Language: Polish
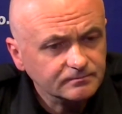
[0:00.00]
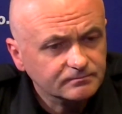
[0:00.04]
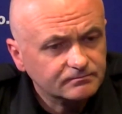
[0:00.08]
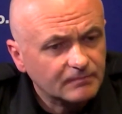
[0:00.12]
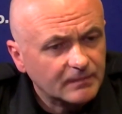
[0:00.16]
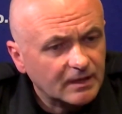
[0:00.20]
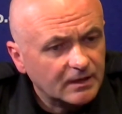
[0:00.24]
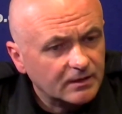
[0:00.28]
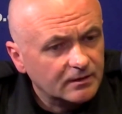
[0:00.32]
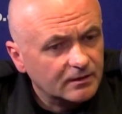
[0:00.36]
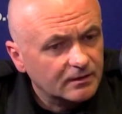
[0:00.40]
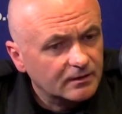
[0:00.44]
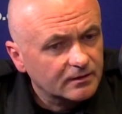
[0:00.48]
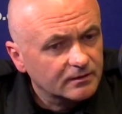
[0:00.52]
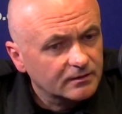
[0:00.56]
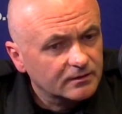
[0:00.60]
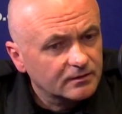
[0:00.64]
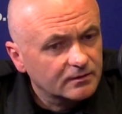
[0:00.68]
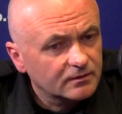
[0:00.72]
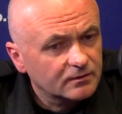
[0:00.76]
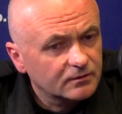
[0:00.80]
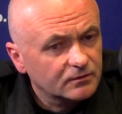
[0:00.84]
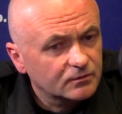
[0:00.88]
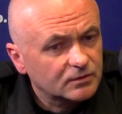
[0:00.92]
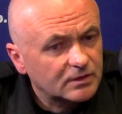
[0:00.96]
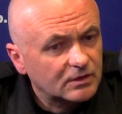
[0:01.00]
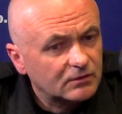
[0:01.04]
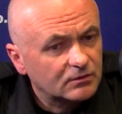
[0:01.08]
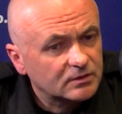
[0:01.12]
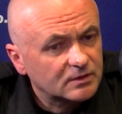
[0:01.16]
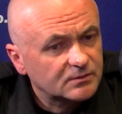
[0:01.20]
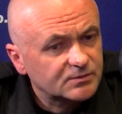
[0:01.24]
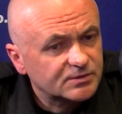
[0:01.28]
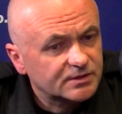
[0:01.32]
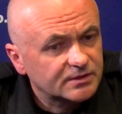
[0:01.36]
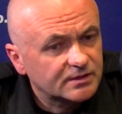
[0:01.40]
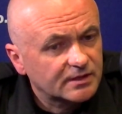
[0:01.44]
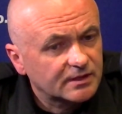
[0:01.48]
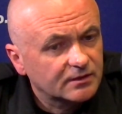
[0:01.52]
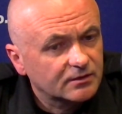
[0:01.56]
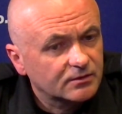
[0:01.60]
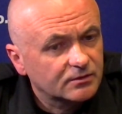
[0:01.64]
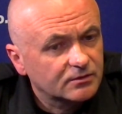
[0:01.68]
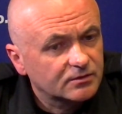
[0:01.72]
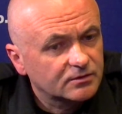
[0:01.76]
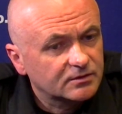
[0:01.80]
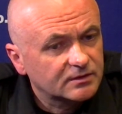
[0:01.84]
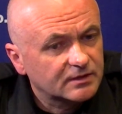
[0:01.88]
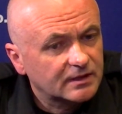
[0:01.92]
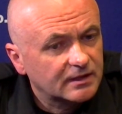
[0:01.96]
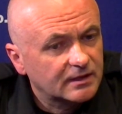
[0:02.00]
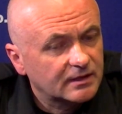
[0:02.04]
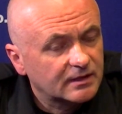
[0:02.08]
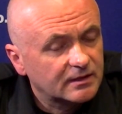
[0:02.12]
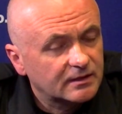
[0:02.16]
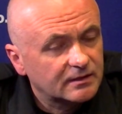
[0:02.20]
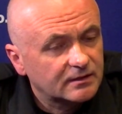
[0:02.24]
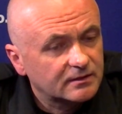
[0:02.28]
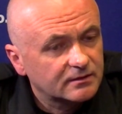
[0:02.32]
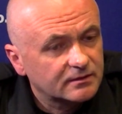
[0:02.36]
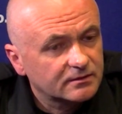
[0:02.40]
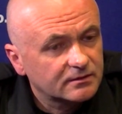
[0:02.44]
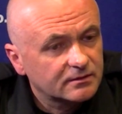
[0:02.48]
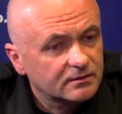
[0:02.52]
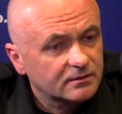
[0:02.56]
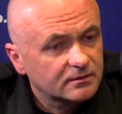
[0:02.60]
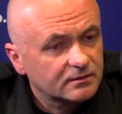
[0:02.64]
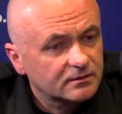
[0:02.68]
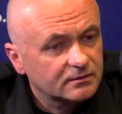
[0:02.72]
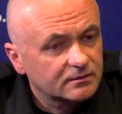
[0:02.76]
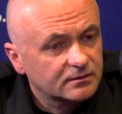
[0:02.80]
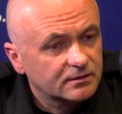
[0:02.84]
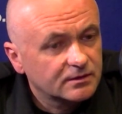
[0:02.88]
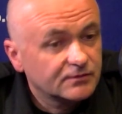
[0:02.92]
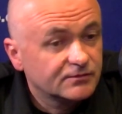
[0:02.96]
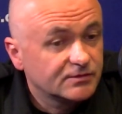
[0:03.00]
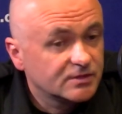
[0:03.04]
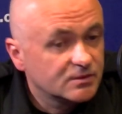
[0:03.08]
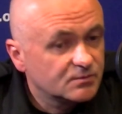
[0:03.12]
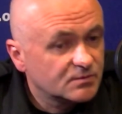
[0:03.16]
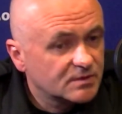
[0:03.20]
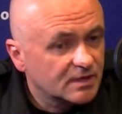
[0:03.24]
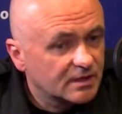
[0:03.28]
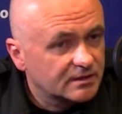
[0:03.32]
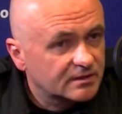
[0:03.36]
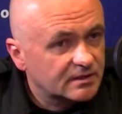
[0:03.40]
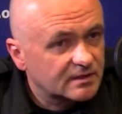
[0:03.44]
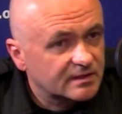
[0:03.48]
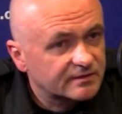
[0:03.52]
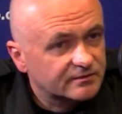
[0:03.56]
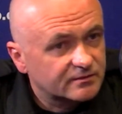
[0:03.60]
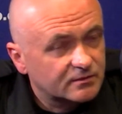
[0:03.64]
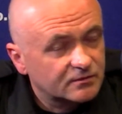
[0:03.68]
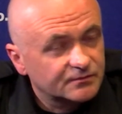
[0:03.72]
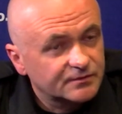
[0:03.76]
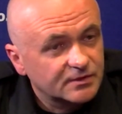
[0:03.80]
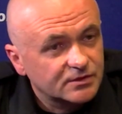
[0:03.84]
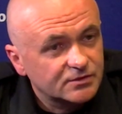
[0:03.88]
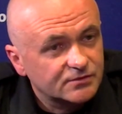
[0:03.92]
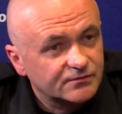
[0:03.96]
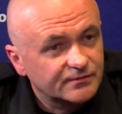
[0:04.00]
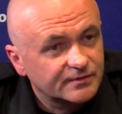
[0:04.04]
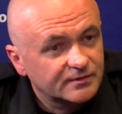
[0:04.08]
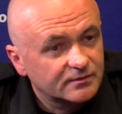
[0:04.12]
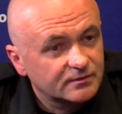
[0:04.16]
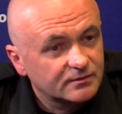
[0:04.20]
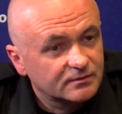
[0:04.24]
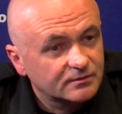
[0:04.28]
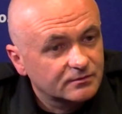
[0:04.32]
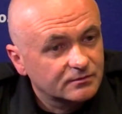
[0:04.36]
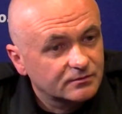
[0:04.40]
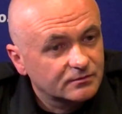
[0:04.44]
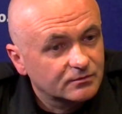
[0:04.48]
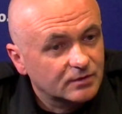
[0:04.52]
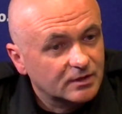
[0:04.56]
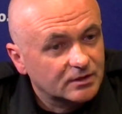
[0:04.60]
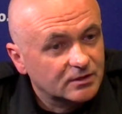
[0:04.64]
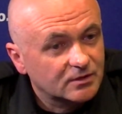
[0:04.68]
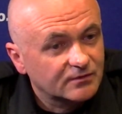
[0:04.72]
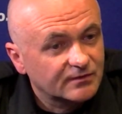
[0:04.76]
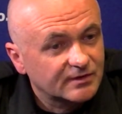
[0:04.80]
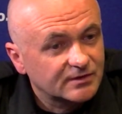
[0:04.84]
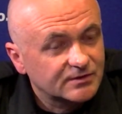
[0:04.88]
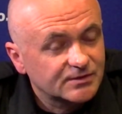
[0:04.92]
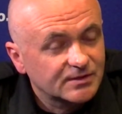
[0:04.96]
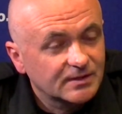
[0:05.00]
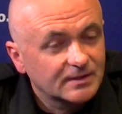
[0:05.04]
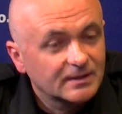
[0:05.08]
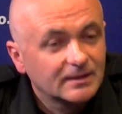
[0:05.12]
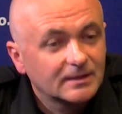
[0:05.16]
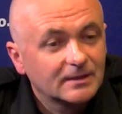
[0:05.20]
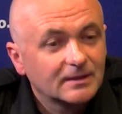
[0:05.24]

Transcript: E, i udało nam się tego kotka e, i w zimie, i teraz również e, uratować.